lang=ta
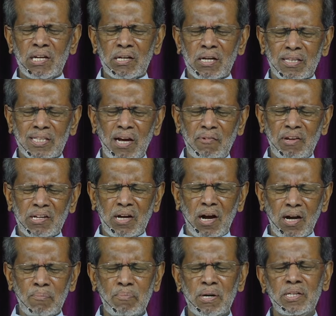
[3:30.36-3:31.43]
கர்த்தாவை
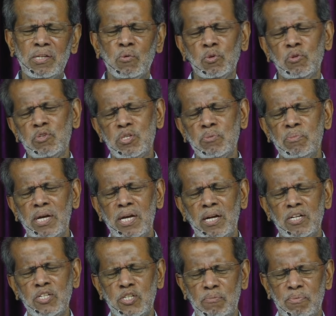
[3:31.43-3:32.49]
காணப்பட நீர் உதவி செய்யும்படியாக
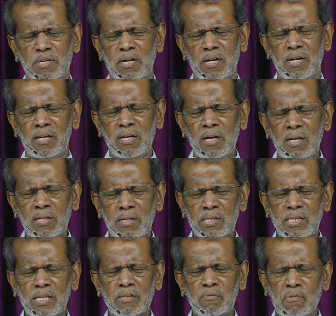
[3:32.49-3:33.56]
நான் ஜெபிக்கிறேன்
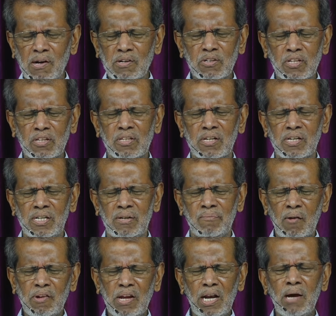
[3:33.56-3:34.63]
எத்தந்த வாக்கு தத்துவங்கள்
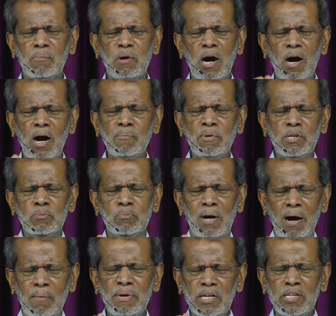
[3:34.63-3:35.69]
அவை எல்லாம் ஆம் என்றும்
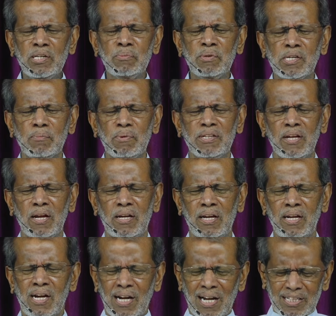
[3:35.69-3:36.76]
ஆம் என்றும் இருக்கப்படினாலே
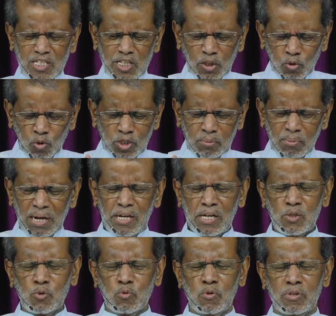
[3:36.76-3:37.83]
அதை சந்தோஷமாக
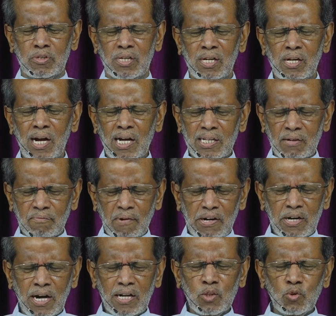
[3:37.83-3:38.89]
ஏற்றுக்கொண்டு அதன்
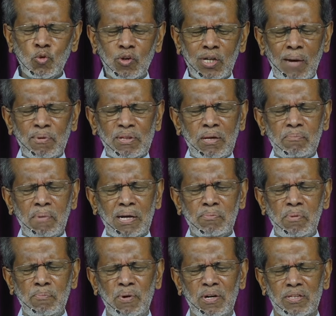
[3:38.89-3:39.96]
வழி நடந்து உங்கள் நாமத்தை
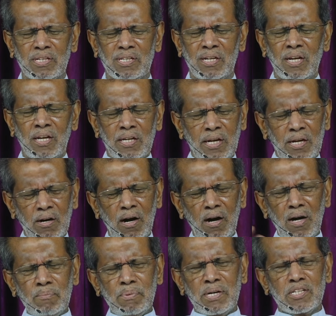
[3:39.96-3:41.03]
மகிமைப்படுத்த
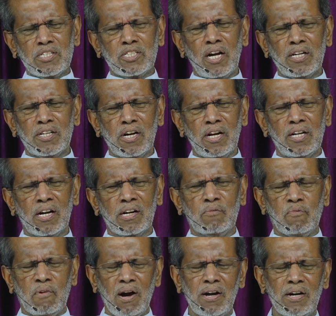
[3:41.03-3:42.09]
ஏராளம் பேருக்கு சாட்சிகளாக
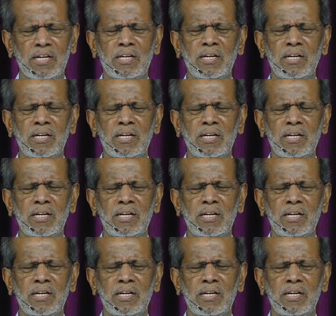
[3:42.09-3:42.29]
நாங்கள் வாழ